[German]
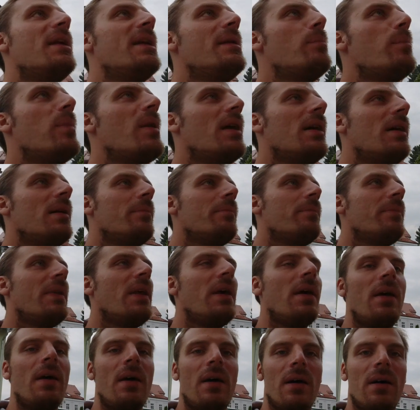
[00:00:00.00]
blind bleiben.
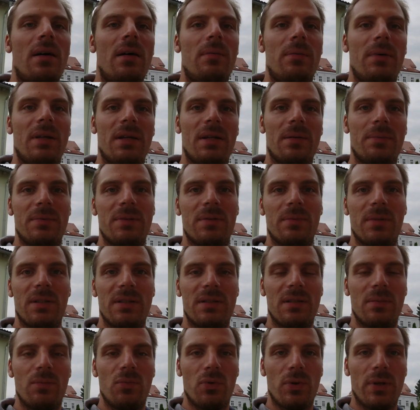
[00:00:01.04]
Aber ich habe
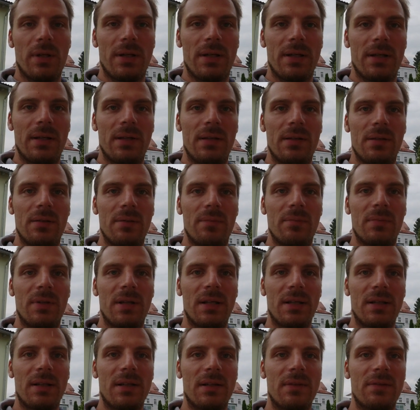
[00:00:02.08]
zumindest die Möglichkeit, hier im
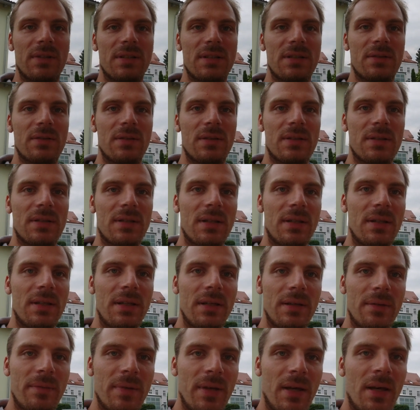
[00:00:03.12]
Nachgang was zu
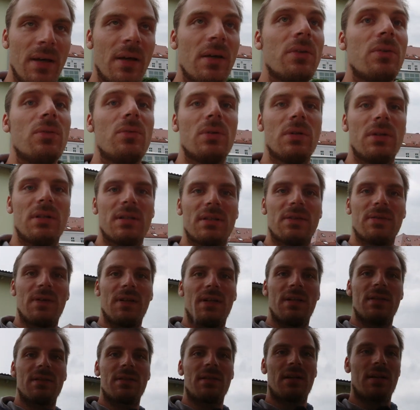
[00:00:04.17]
installieren. Nur das
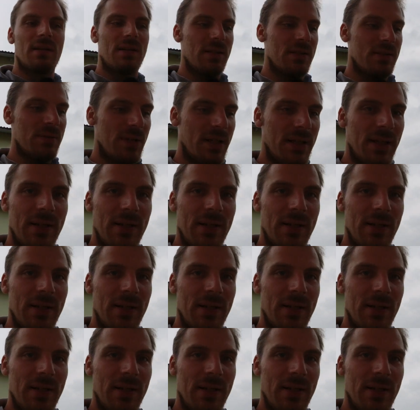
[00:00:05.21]
Wetter ist gerade nicht so